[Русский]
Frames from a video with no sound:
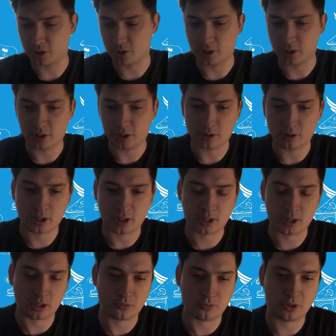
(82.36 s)
перешли
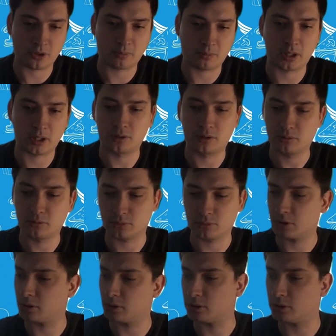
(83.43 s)
на формат
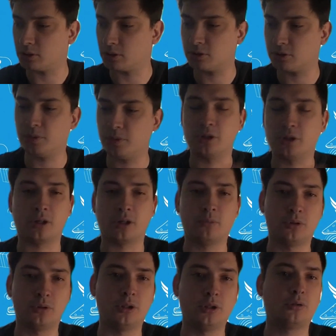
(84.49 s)
э, сменной
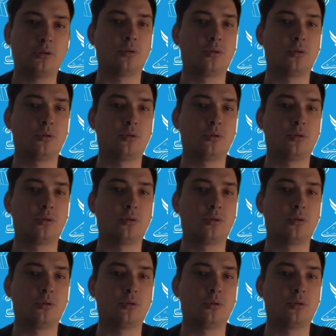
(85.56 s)
работы.